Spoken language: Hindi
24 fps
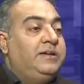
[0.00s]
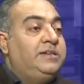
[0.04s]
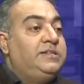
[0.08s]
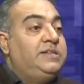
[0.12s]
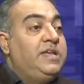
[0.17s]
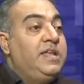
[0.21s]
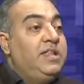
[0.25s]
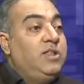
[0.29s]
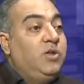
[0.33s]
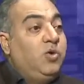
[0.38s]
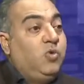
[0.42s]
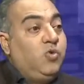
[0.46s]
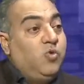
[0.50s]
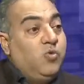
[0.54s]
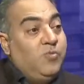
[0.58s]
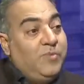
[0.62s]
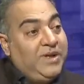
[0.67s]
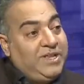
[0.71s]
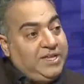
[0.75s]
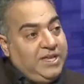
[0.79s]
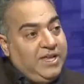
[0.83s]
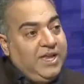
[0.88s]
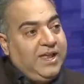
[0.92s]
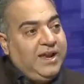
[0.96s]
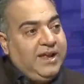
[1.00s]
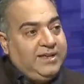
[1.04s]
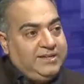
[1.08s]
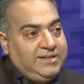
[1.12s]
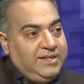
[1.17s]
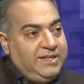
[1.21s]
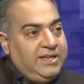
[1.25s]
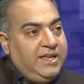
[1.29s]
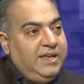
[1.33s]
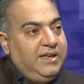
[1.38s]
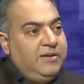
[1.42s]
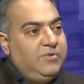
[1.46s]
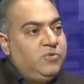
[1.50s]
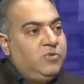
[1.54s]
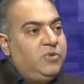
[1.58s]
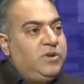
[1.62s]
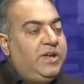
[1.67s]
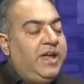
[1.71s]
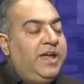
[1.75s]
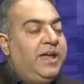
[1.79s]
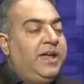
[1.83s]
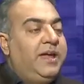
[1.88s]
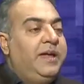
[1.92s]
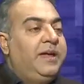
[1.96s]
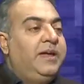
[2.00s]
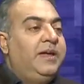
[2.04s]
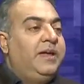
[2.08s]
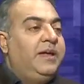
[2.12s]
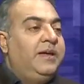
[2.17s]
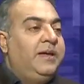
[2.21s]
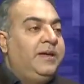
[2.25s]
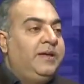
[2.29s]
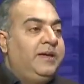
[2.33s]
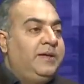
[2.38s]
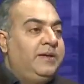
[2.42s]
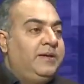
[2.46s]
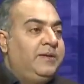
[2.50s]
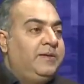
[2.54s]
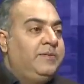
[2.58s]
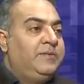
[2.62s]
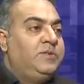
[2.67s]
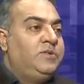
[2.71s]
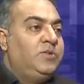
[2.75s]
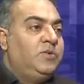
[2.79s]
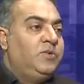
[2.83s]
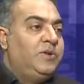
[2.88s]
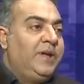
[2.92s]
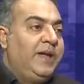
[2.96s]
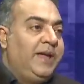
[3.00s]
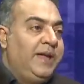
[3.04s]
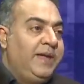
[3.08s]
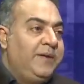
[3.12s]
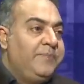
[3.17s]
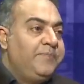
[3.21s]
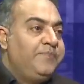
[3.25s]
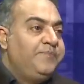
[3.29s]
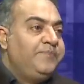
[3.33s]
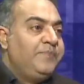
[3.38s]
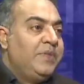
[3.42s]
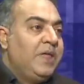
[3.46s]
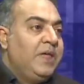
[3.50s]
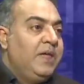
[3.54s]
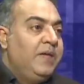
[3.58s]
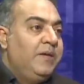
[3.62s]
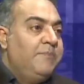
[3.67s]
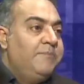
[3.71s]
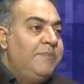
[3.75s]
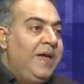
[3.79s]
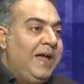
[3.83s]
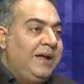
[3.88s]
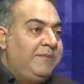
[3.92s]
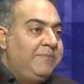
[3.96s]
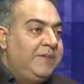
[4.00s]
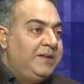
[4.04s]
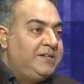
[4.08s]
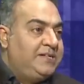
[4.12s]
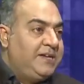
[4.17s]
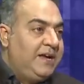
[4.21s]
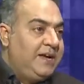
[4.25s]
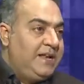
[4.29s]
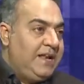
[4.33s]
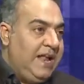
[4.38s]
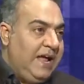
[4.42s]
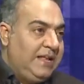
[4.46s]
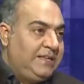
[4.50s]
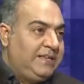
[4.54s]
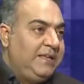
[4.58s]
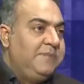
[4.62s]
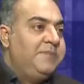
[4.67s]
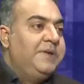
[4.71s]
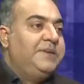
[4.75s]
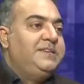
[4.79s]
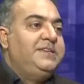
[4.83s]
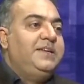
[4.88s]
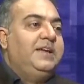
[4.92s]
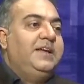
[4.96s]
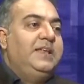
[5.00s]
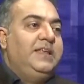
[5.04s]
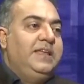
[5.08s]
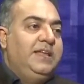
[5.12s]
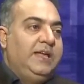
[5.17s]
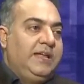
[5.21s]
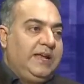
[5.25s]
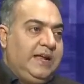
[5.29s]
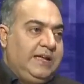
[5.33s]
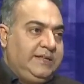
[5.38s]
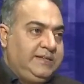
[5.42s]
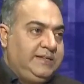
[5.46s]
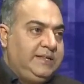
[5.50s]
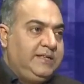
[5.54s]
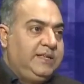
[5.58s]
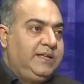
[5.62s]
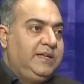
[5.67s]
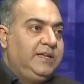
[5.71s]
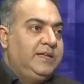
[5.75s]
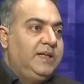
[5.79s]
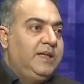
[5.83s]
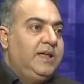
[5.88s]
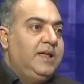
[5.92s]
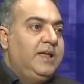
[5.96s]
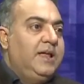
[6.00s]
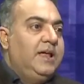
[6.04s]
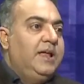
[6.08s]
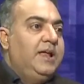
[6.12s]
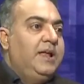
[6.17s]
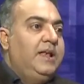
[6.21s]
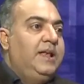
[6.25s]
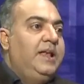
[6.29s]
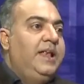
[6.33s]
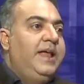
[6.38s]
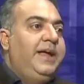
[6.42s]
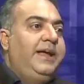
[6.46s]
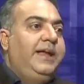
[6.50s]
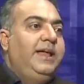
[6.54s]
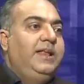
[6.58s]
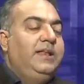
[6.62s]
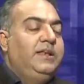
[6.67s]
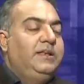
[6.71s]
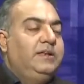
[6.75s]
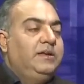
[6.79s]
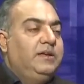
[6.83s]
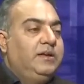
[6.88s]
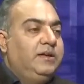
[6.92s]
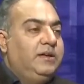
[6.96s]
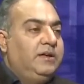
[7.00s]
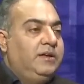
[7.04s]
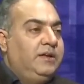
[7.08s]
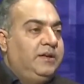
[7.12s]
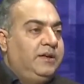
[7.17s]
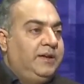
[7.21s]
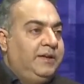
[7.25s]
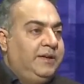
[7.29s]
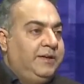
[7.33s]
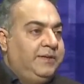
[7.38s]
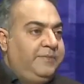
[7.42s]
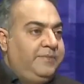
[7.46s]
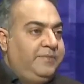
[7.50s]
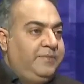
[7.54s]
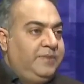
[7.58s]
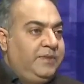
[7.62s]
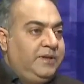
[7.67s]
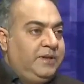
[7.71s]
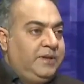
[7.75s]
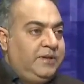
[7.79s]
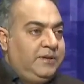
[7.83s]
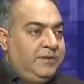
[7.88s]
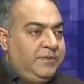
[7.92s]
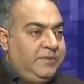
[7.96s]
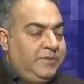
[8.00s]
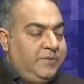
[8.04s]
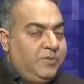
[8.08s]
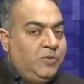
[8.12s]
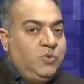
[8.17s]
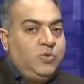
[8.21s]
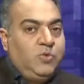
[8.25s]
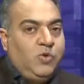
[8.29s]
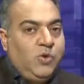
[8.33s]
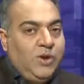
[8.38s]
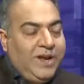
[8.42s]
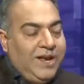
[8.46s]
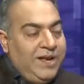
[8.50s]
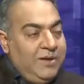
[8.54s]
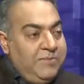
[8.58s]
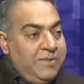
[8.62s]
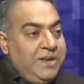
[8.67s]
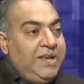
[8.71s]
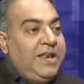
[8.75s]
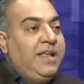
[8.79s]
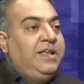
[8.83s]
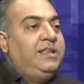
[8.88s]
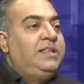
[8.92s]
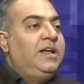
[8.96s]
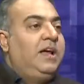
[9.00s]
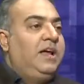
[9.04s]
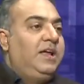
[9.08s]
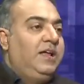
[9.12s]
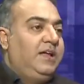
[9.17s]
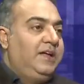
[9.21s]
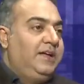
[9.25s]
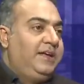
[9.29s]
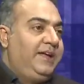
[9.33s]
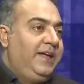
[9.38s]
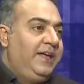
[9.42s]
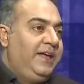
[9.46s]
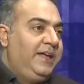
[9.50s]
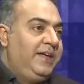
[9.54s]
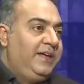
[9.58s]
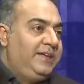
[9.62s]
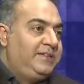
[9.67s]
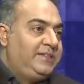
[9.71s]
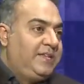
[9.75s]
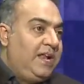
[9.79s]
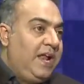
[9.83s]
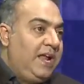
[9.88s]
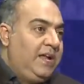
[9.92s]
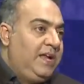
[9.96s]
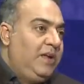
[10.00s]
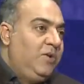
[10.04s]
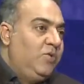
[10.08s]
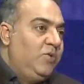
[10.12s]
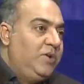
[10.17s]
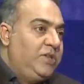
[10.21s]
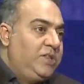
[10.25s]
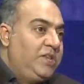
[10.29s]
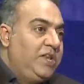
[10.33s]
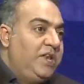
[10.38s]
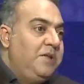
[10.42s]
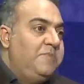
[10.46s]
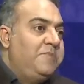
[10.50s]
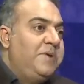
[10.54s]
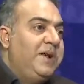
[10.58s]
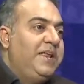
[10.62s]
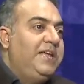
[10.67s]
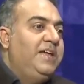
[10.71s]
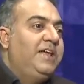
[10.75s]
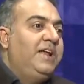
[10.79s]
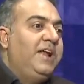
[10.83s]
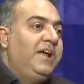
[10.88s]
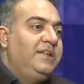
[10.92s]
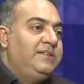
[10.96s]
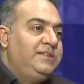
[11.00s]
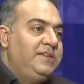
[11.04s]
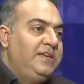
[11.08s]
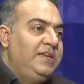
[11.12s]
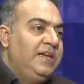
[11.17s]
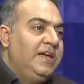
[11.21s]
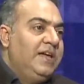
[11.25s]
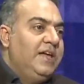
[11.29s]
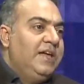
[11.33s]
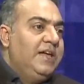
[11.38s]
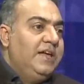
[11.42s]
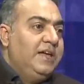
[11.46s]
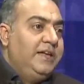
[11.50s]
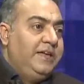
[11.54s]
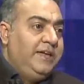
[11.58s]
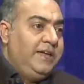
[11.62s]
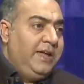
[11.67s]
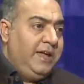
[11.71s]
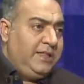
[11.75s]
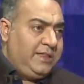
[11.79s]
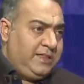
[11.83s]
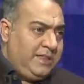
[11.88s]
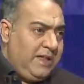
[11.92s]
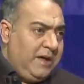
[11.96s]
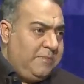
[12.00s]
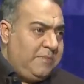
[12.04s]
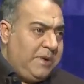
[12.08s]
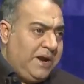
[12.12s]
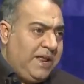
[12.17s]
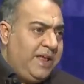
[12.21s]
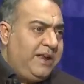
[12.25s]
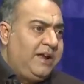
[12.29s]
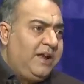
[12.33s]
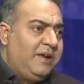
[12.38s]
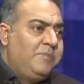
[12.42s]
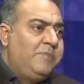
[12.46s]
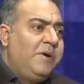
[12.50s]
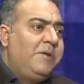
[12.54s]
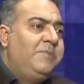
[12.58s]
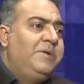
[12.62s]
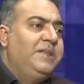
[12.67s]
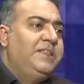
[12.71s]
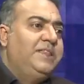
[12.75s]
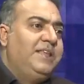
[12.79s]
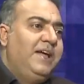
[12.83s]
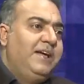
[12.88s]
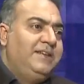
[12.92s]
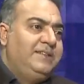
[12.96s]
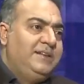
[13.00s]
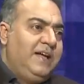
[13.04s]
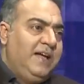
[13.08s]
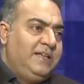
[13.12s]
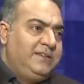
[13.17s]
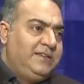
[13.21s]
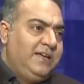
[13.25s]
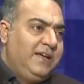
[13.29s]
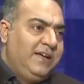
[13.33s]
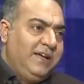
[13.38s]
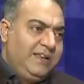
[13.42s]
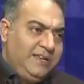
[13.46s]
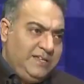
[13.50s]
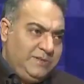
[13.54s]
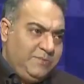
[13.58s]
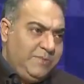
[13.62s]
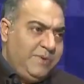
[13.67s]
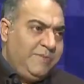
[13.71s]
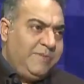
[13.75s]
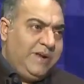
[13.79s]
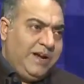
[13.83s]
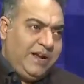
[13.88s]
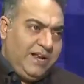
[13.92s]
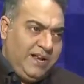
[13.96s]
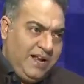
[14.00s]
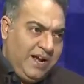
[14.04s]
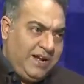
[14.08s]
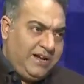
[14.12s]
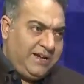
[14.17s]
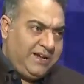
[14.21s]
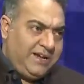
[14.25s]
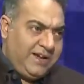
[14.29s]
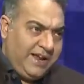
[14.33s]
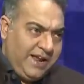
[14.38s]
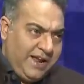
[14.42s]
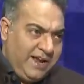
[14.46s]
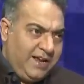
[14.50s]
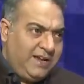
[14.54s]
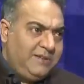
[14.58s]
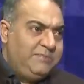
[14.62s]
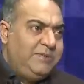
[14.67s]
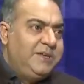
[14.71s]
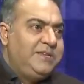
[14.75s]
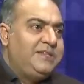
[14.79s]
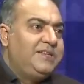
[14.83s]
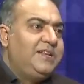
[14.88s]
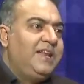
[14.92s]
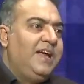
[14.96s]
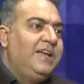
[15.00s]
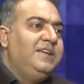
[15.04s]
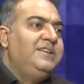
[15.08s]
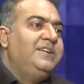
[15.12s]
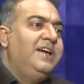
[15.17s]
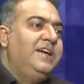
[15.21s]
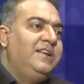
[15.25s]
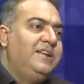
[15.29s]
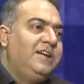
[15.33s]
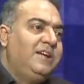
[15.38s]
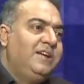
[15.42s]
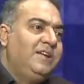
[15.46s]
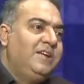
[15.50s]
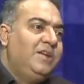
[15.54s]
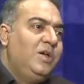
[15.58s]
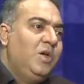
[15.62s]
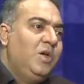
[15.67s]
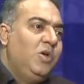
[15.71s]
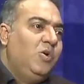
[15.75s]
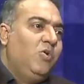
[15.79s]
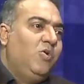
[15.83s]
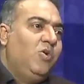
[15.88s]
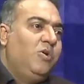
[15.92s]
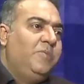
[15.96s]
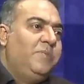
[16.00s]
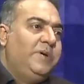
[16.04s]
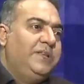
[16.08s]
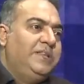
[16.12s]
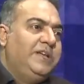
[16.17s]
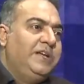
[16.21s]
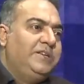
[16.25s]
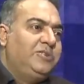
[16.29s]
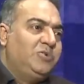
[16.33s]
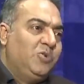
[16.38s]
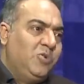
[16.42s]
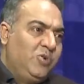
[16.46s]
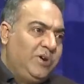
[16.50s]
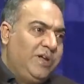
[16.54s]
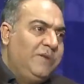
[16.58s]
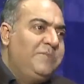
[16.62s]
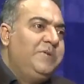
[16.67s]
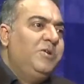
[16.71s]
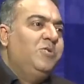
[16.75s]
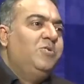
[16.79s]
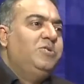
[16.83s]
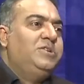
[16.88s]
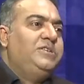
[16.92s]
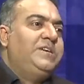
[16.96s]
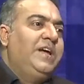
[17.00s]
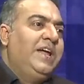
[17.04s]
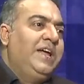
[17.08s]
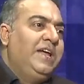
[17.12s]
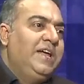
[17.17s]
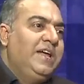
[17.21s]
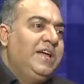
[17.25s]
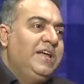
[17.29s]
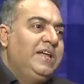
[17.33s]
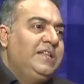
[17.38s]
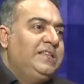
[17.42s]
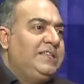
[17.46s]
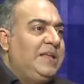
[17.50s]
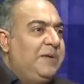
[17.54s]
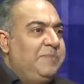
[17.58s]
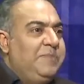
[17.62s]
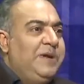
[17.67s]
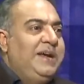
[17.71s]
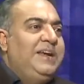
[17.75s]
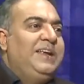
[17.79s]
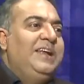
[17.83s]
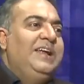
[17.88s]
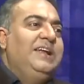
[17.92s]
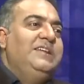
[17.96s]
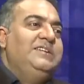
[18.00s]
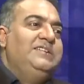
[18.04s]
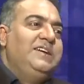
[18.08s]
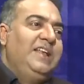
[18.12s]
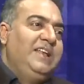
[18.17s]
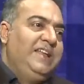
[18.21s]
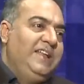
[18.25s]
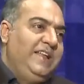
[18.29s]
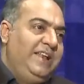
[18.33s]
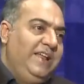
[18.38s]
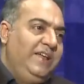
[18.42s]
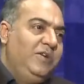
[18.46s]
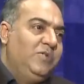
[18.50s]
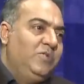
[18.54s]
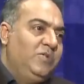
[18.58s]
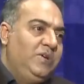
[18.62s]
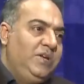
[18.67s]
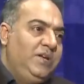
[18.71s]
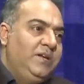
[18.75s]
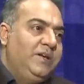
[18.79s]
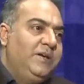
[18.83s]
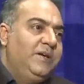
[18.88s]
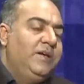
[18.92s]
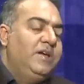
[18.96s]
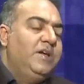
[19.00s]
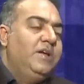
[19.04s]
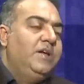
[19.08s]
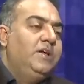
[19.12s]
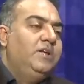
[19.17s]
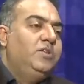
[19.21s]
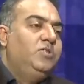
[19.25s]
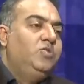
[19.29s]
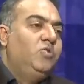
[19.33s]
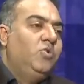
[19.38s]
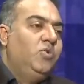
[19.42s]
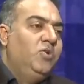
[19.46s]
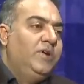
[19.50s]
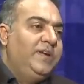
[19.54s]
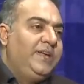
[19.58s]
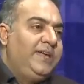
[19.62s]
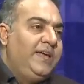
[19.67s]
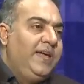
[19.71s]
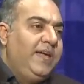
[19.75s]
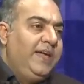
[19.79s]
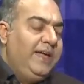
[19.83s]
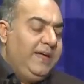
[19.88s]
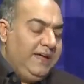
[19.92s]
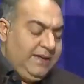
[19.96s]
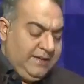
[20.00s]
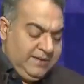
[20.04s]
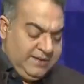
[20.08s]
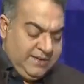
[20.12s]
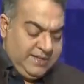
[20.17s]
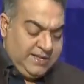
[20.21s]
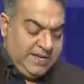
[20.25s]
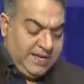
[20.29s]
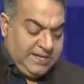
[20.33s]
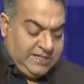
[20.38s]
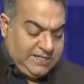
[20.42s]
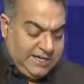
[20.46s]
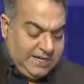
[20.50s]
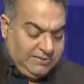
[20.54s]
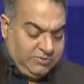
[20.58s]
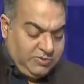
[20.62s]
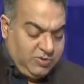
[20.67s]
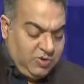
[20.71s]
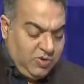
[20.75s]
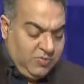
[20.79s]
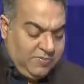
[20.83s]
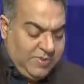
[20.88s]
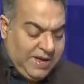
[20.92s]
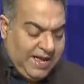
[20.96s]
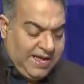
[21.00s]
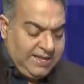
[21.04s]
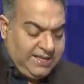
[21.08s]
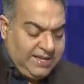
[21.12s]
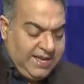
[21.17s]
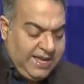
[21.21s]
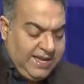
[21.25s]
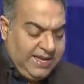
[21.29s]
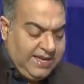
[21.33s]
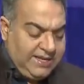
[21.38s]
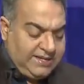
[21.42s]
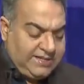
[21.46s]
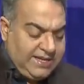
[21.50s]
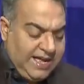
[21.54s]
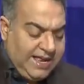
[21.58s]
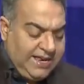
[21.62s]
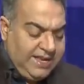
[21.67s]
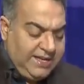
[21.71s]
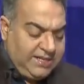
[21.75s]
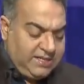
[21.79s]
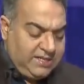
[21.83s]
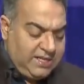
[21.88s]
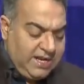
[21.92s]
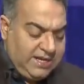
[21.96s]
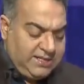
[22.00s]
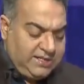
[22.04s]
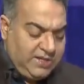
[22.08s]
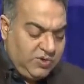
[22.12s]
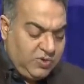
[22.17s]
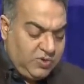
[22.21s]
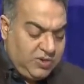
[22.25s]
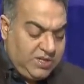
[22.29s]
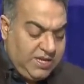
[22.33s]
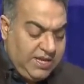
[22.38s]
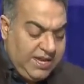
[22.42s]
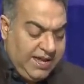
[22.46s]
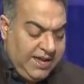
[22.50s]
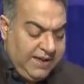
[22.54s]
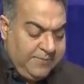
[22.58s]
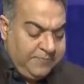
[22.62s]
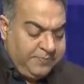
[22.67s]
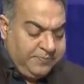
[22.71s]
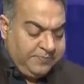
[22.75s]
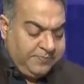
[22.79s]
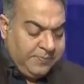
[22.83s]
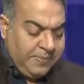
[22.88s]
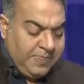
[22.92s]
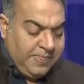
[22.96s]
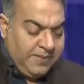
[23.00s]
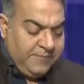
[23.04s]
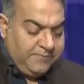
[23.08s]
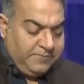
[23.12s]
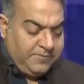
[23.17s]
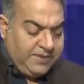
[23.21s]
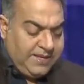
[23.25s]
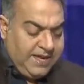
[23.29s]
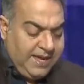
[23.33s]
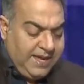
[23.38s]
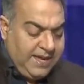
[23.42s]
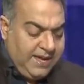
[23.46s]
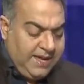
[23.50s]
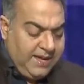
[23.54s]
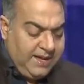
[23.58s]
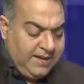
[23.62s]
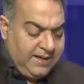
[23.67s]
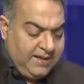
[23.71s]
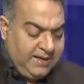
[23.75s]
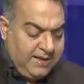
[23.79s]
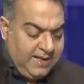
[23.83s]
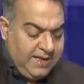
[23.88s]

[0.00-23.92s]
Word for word: सिंध हुकूमत की अराजी थी उनके आ, जो हैं महकमा जंगलात की बेसिकली अराजी थी लेकिन आ, आ, उनको इल्म ही नहीं था कि इस तरह की कोई इतनी बड़ी एराजी ये इतना बड़ा रकबा बनता है एजाज़ कि अगर इसमें मेरा ख्याल है ट्रेन भी चलाई जाए ना और बंदा सो के भी उठ जाए तब भी ट्रेन चली रही होगी तो ये दिलचस्प जो बात है ये सारी इस तरह से होती है कि